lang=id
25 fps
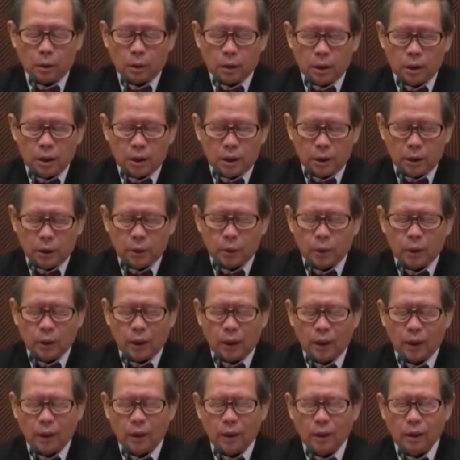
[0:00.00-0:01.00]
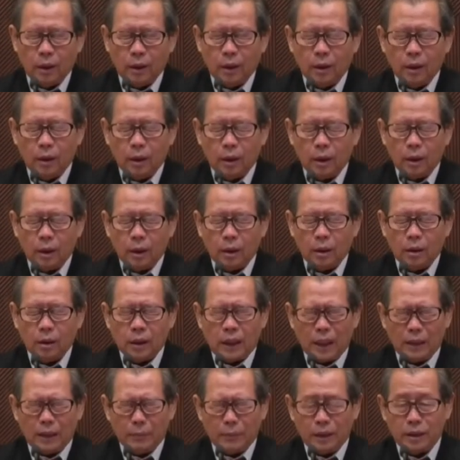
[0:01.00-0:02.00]
Disitulah
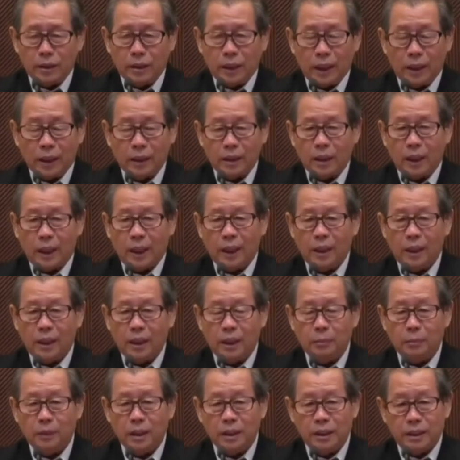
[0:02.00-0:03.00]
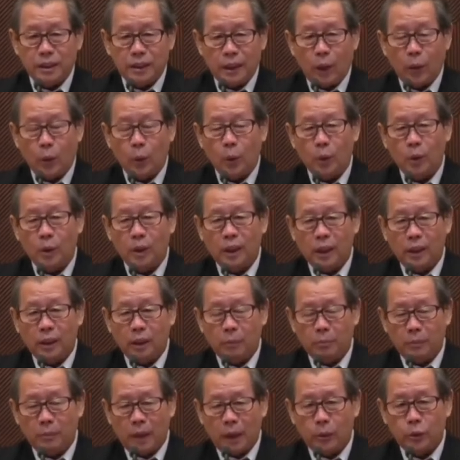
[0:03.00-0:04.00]
damai sejahtera ini menjauh dari
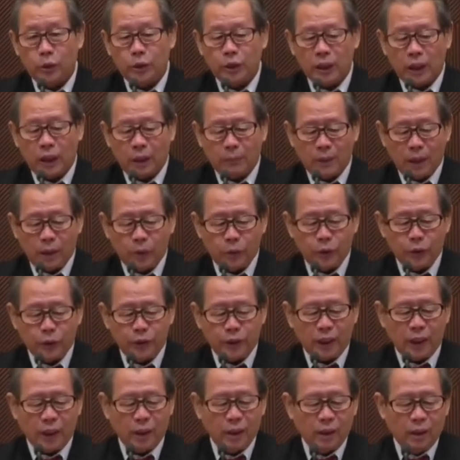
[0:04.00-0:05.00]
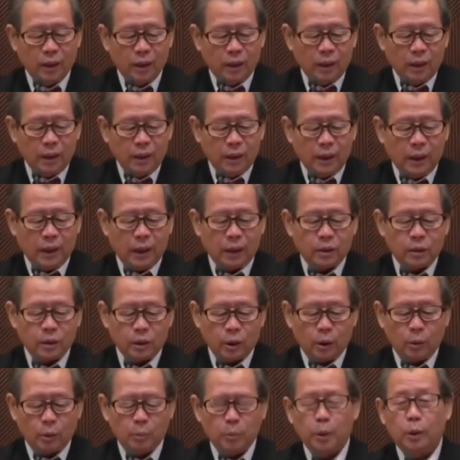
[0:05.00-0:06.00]
manusia-manusia yang
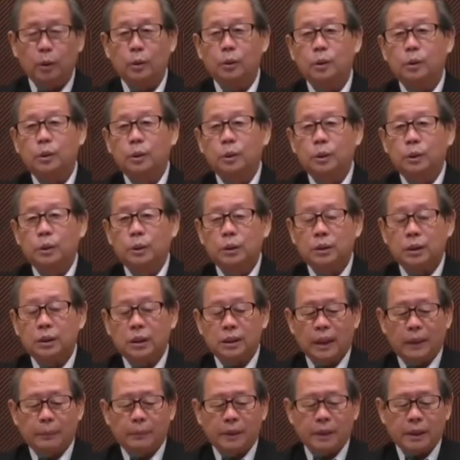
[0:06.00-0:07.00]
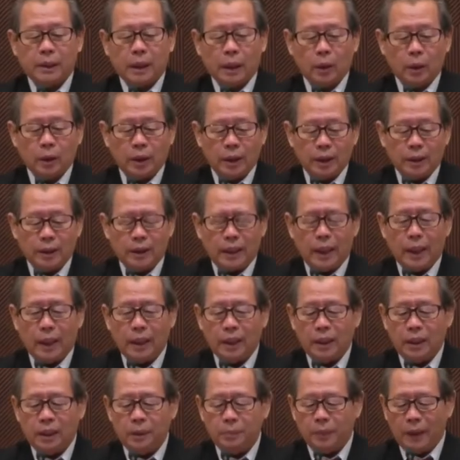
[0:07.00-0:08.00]
sombong. Tetapi kalau kita
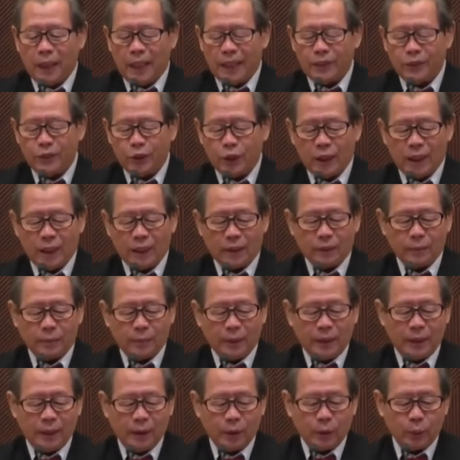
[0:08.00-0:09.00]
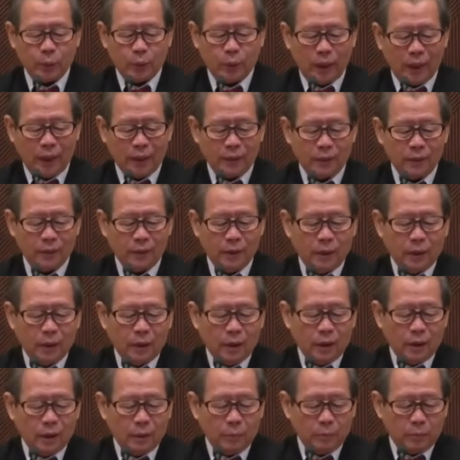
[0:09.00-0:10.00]
hari ini belajar pada Tuhan,
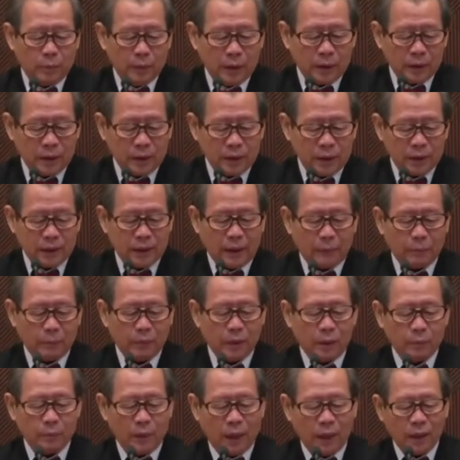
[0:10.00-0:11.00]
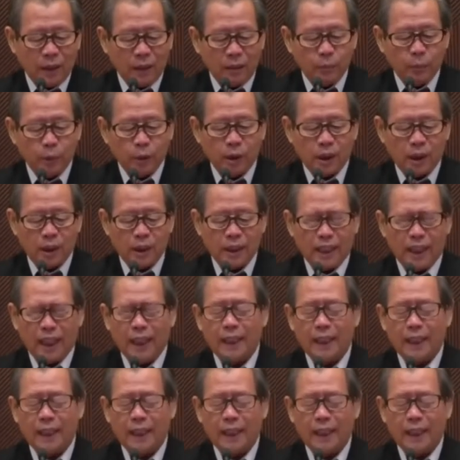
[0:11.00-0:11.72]
bersikap lemah lembut rendah